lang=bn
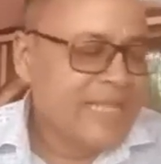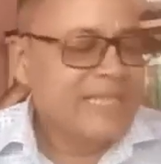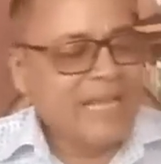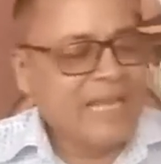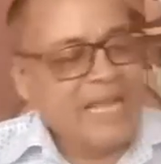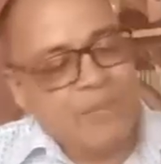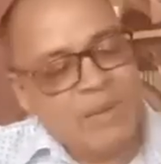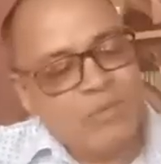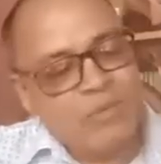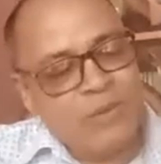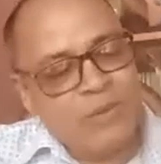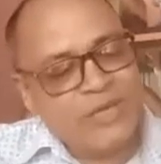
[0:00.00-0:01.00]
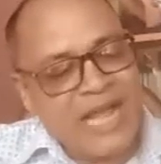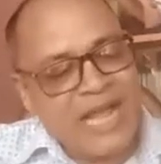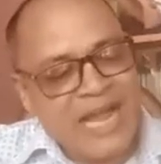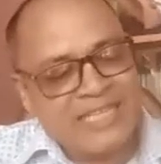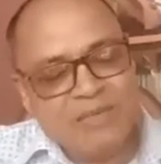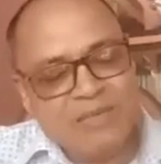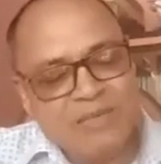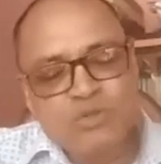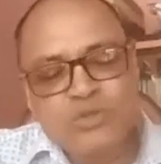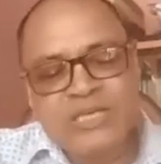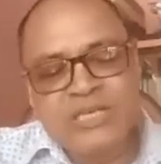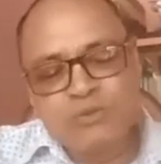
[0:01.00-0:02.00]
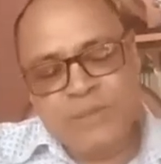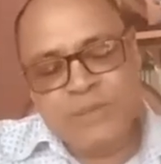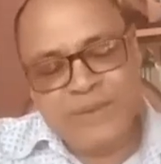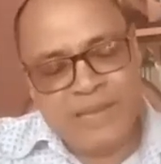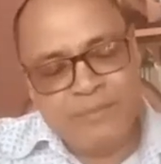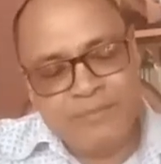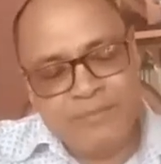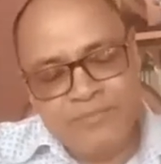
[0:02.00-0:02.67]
তাহলে আমরা মোটামুটি আর্থিক মজুরিটা বুঝতে পারলাম